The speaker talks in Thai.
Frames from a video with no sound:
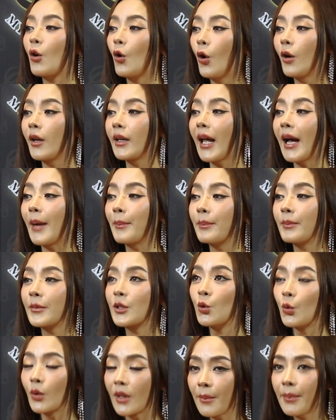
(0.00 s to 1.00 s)
คน
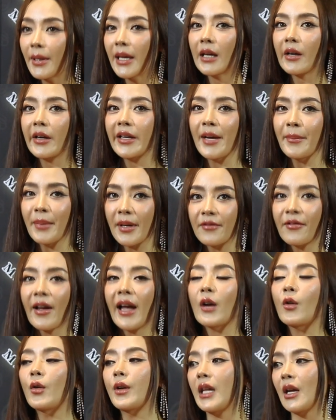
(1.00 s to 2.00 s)
ทำสูตรน้ำพริกก็ยังเป็น
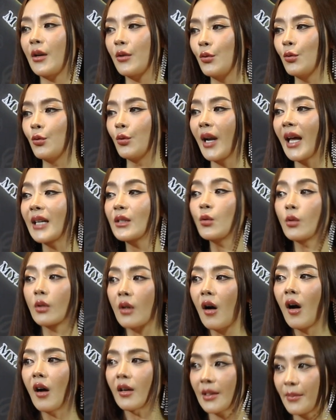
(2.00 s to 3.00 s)
ฝ้ายคนเดียวอยู่ ล่าสุด
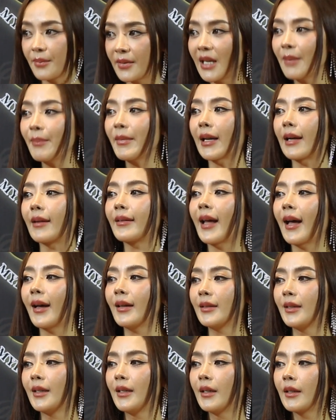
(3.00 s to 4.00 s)
ก็ออกน้ำจิ้มอีกแล้วนะ
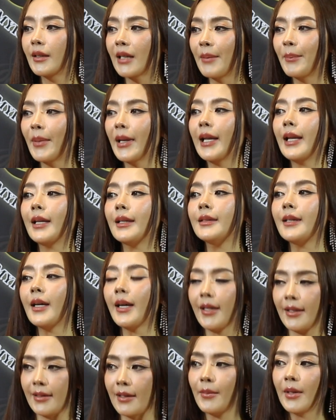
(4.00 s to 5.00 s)
ทำไปเรื่
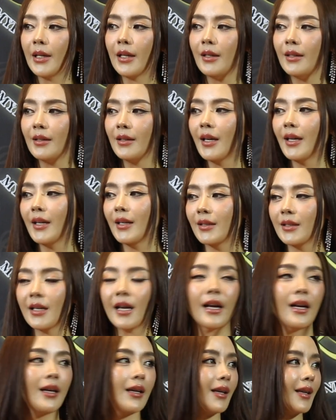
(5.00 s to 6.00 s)
อยๆทำไปเรื่อยๆเป็นจ้า
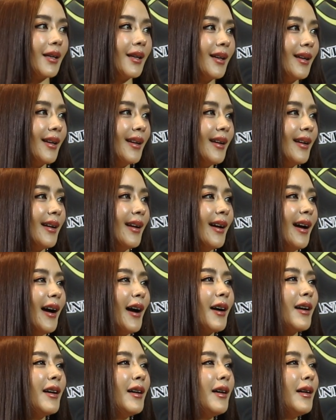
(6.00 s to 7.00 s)
แม่แล้วหรอคันนี้
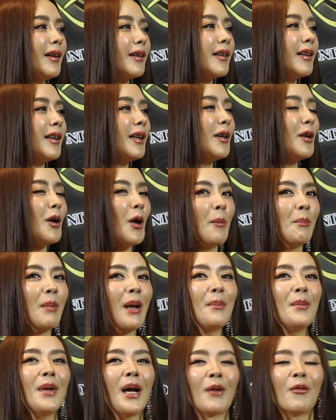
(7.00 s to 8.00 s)
คือคือ
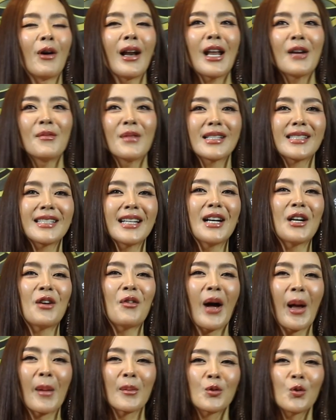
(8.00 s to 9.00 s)
มันเหมือนว่าเรามาเจอ
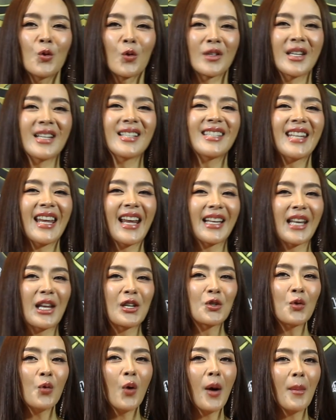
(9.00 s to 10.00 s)
ความสุขจริงๆ ใน
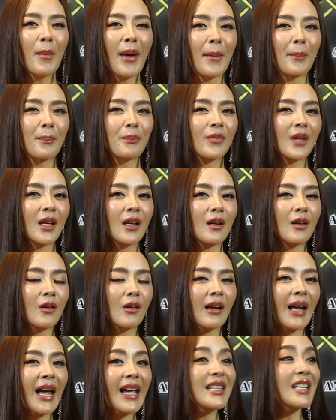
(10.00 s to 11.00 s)
ช่วงแบบ
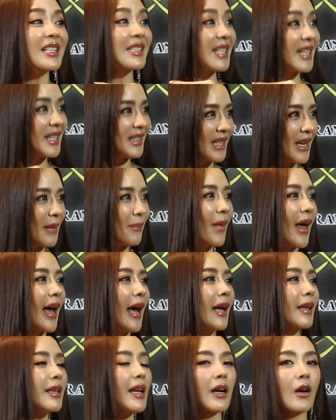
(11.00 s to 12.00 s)
ใกล้จะ40
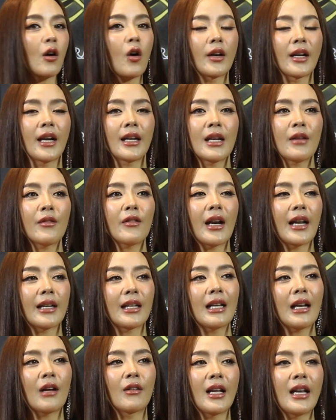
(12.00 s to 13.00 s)
นะ อย่างก่อนนั้นนี้เวลา
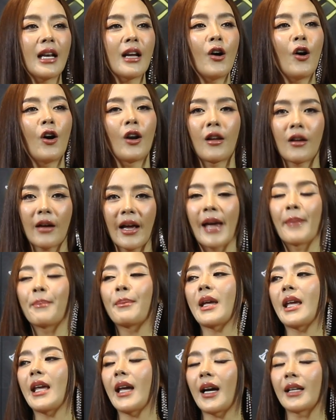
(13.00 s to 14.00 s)
ที่เราเล่นละครเราก็แฮป
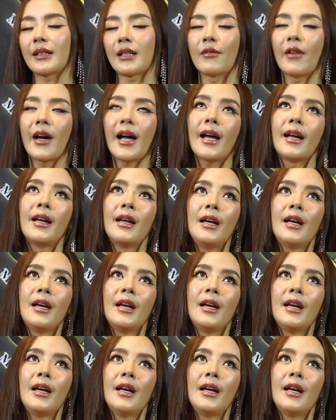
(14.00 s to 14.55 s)
ปี้ค่ะแต่ว่า